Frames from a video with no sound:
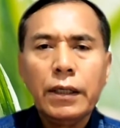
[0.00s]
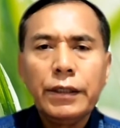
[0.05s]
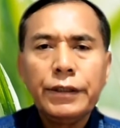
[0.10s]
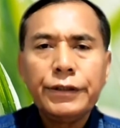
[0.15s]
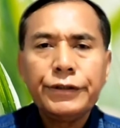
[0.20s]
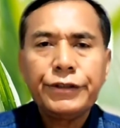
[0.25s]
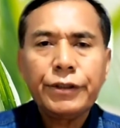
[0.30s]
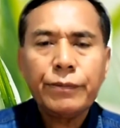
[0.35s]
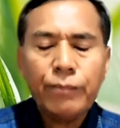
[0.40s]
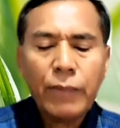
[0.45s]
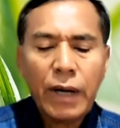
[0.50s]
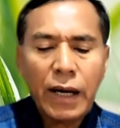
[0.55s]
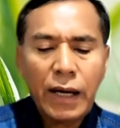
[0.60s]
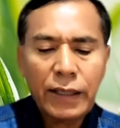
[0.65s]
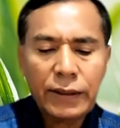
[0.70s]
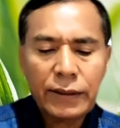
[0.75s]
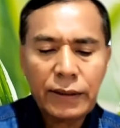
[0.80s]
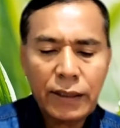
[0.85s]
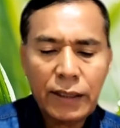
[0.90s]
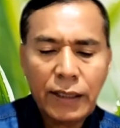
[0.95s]

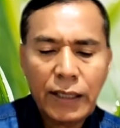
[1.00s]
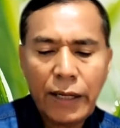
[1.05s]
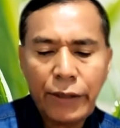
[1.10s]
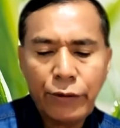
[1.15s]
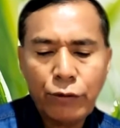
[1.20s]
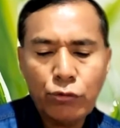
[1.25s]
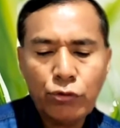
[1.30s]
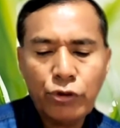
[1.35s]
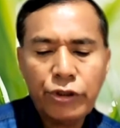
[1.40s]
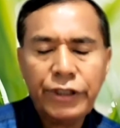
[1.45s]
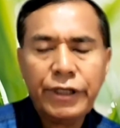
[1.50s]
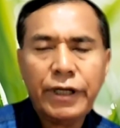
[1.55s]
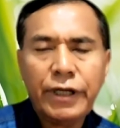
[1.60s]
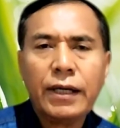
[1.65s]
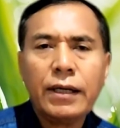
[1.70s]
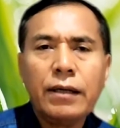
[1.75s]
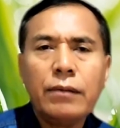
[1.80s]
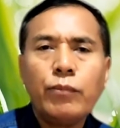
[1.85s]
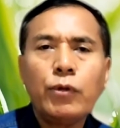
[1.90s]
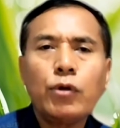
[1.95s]
Jemaat
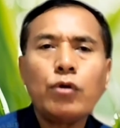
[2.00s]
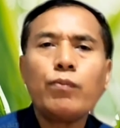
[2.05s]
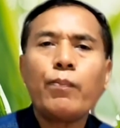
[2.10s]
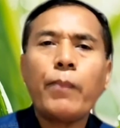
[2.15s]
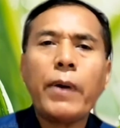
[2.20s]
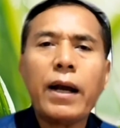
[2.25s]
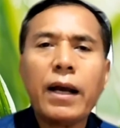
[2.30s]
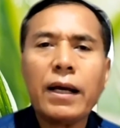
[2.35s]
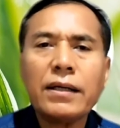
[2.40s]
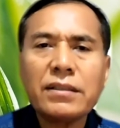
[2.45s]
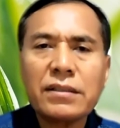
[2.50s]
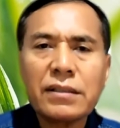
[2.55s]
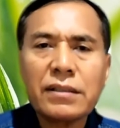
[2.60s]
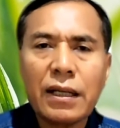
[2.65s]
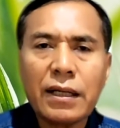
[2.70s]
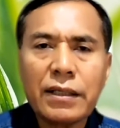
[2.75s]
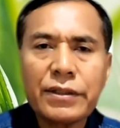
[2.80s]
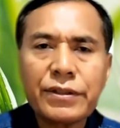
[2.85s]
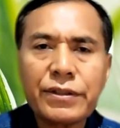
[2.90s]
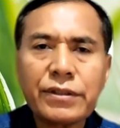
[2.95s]
Ladukia merupakan
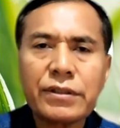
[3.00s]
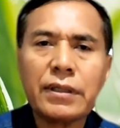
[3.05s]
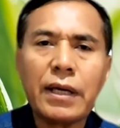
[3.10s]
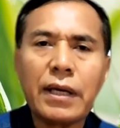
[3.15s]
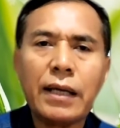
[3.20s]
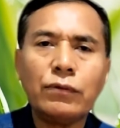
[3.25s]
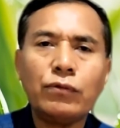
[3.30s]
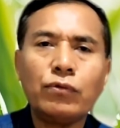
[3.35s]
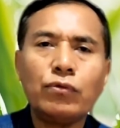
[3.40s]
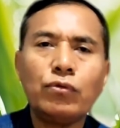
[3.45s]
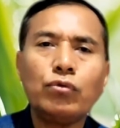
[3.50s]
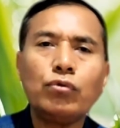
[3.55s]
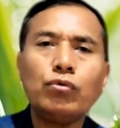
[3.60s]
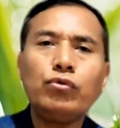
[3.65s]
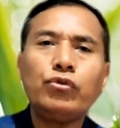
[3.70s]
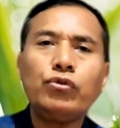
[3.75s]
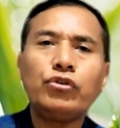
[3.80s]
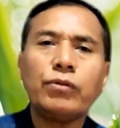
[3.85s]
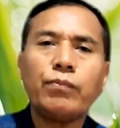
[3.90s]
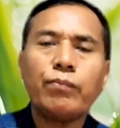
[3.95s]
salah
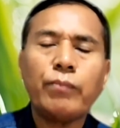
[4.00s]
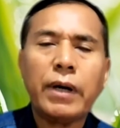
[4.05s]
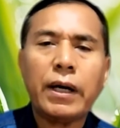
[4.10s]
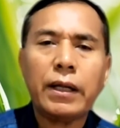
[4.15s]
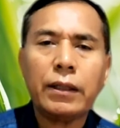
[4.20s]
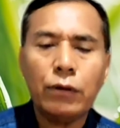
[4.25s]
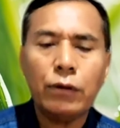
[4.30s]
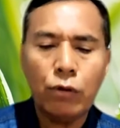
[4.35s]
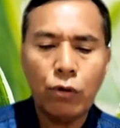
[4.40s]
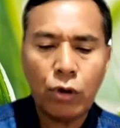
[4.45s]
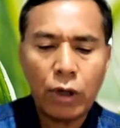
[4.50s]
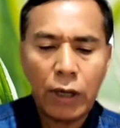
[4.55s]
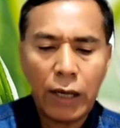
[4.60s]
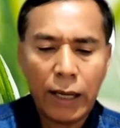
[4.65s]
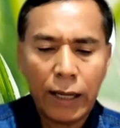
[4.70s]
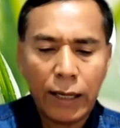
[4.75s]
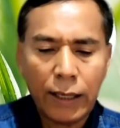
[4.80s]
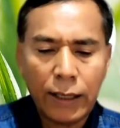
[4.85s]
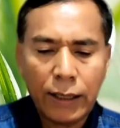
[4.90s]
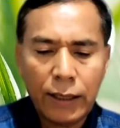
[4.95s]
satu jemaat
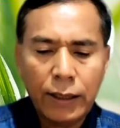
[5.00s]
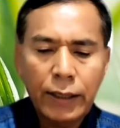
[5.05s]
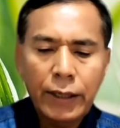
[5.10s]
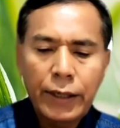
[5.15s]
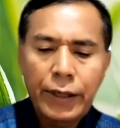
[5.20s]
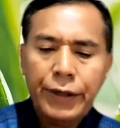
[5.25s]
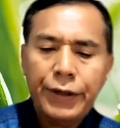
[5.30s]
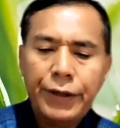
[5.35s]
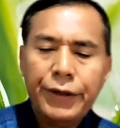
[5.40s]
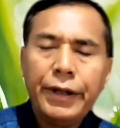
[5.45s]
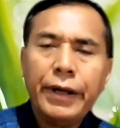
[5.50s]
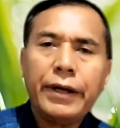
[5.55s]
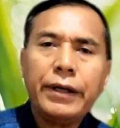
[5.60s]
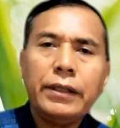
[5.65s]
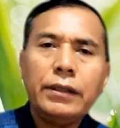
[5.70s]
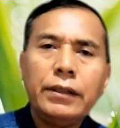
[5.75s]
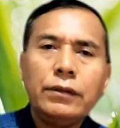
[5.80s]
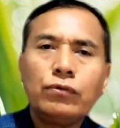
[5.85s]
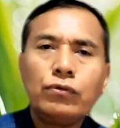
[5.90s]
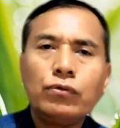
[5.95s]
lokal
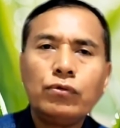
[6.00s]
dari